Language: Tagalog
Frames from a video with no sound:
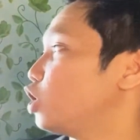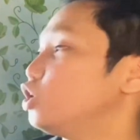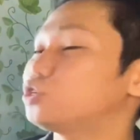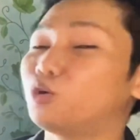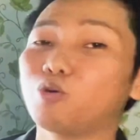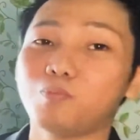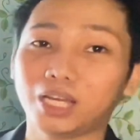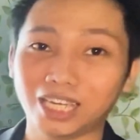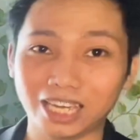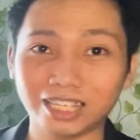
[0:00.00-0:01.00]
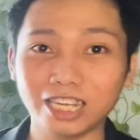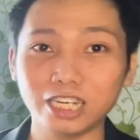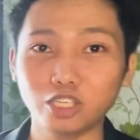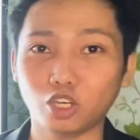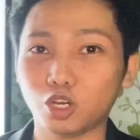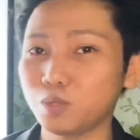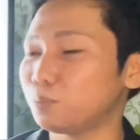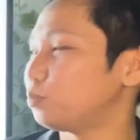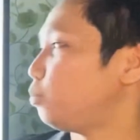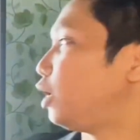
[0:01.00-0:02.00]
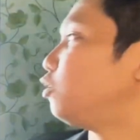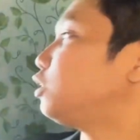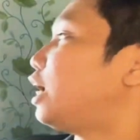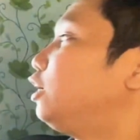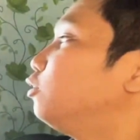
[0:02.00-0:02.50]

So, kung makikita ninyo, meron tayong